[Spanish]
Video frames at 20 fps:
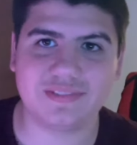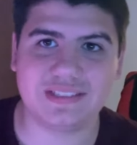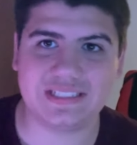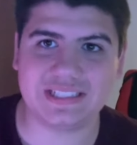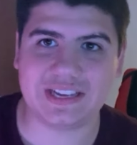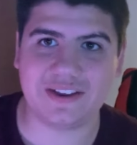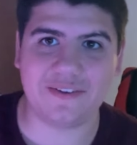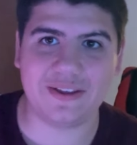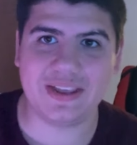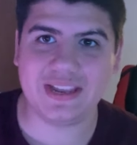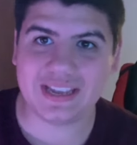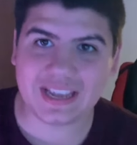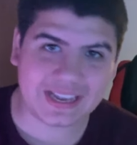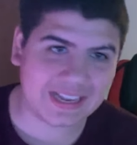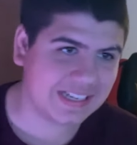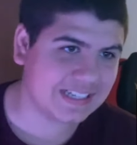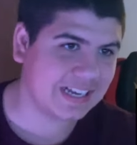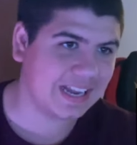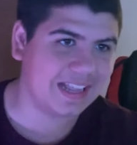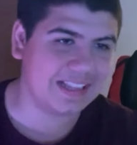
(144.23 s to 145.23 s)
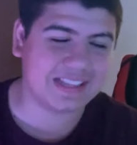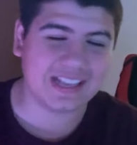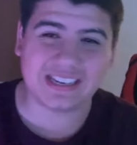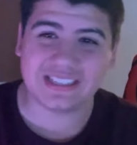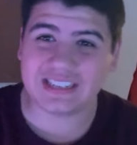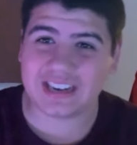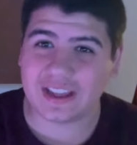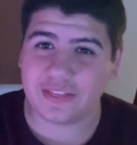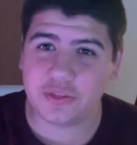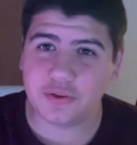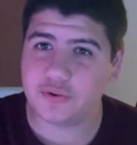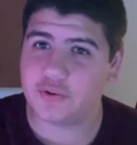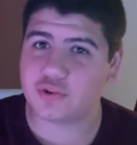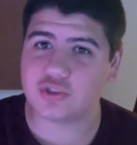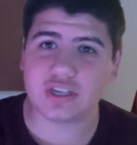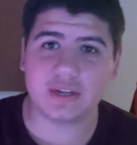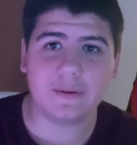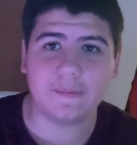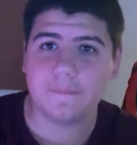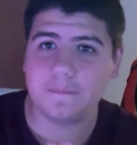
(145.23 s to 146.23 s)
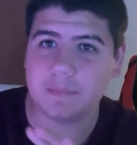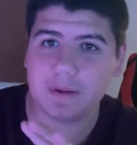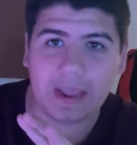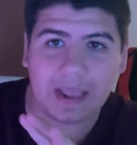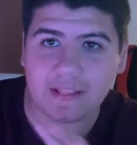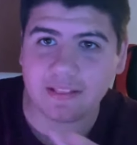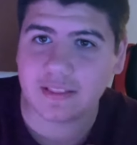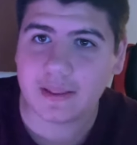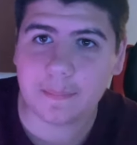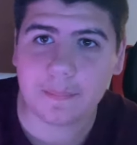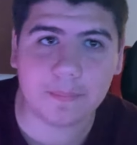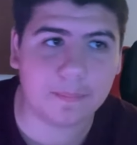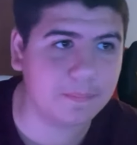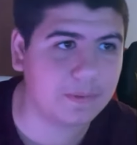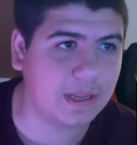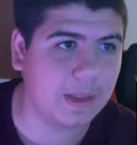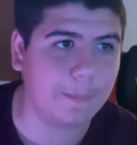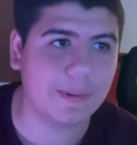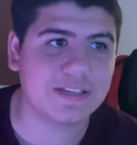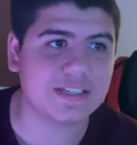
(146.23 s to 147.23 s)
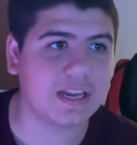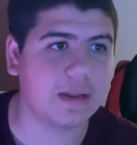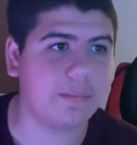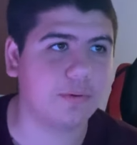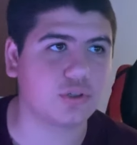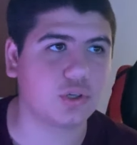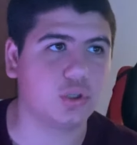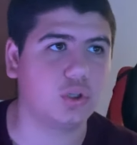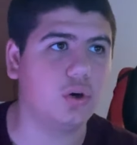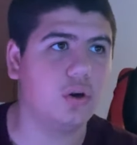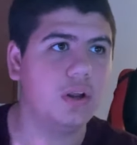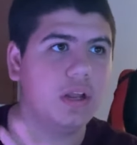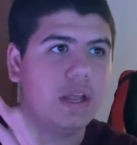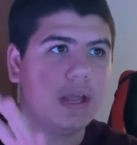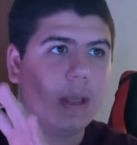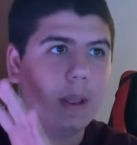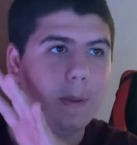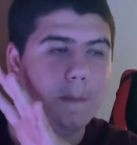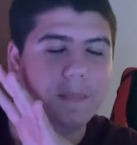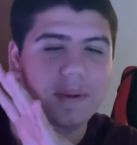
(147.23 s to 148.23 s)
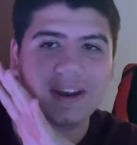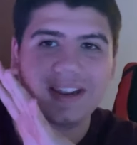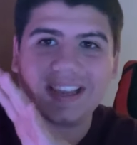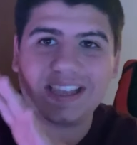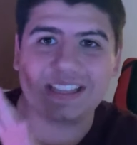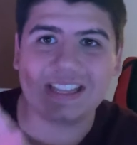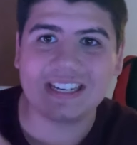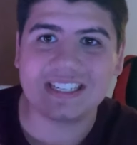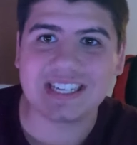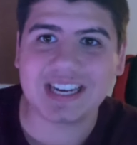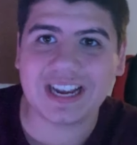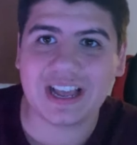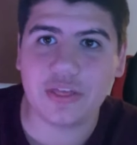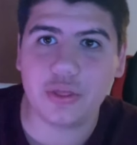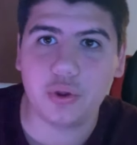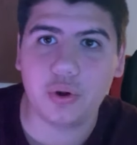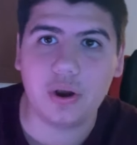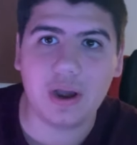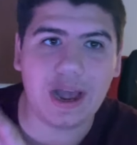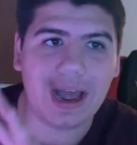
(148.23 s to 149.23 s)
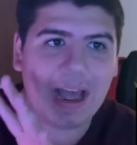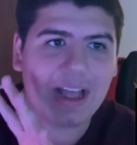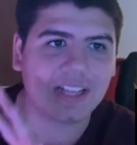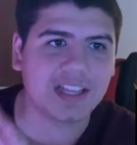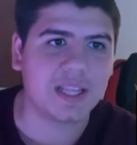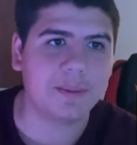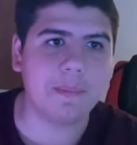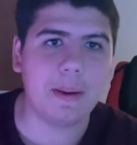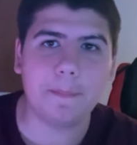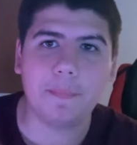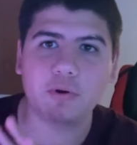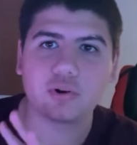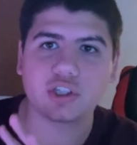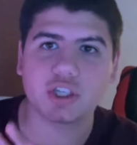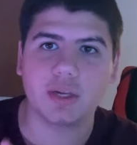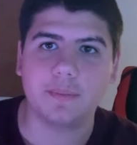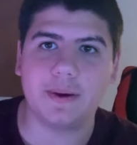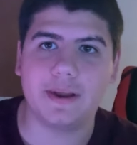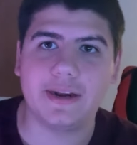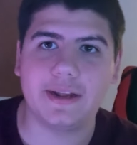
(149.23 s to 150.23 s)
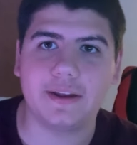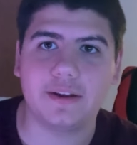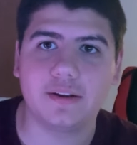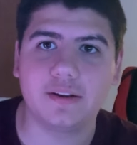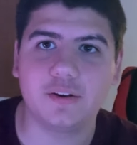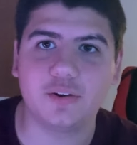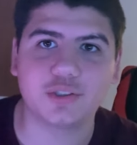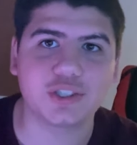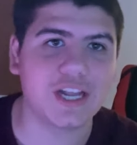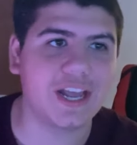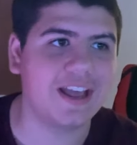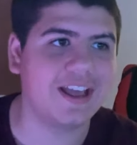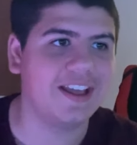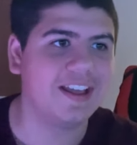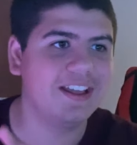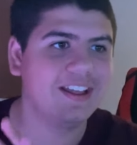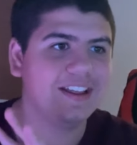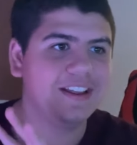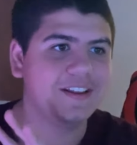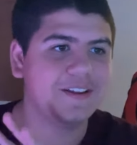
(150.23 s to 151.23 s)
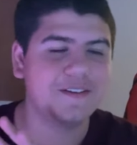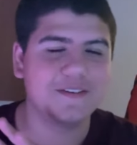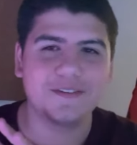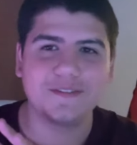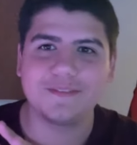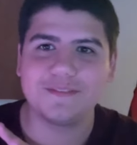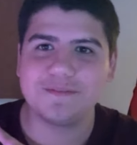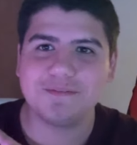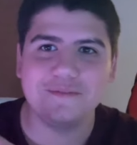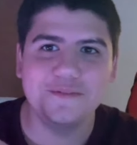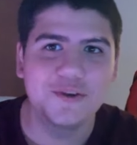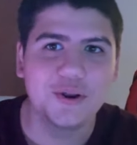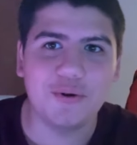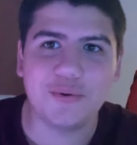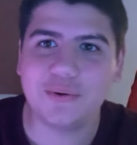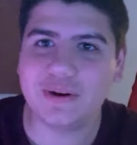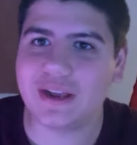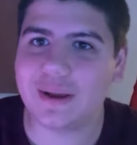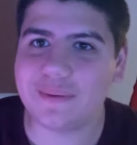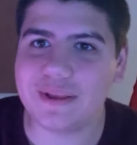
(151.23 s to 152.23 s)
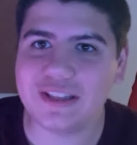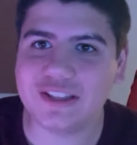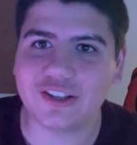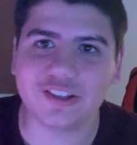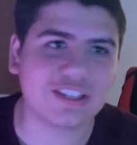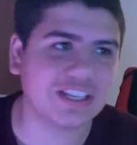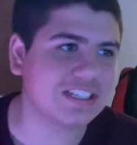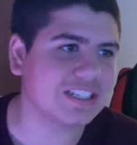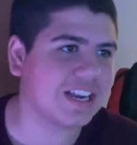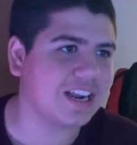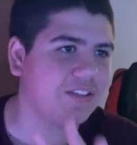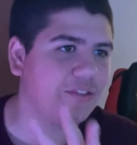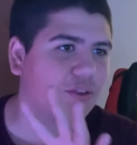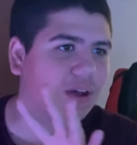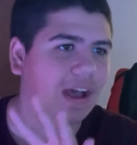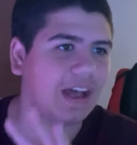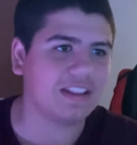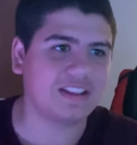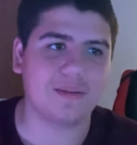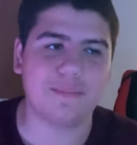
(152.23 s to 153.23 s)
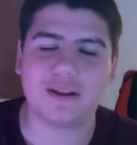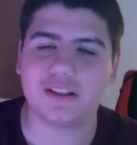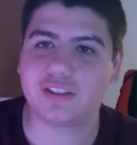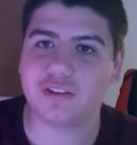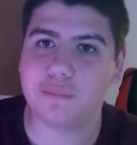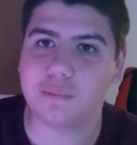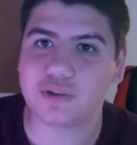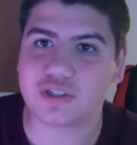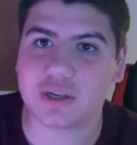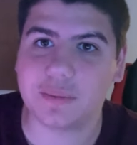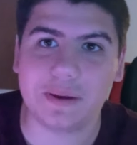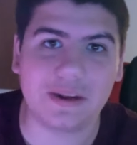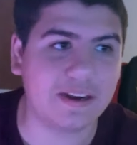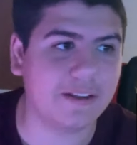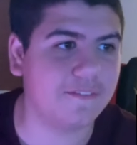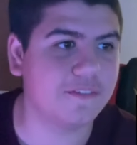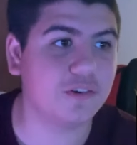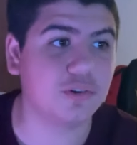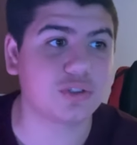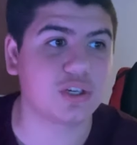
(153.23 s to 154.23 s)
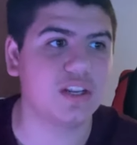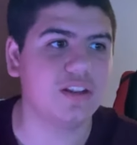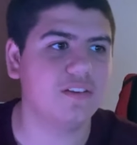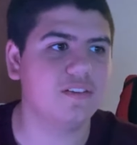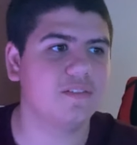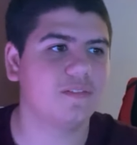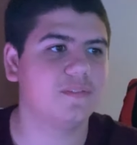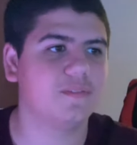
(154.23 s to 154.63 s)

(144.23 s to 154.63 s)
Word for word: sabéis que es que están sacando, no sé, gente, ¿qué pensáis vosotros? Pero es que están sacando a tema por semana. O sea, lo nunca he visto, están sacando a por semana, no sé.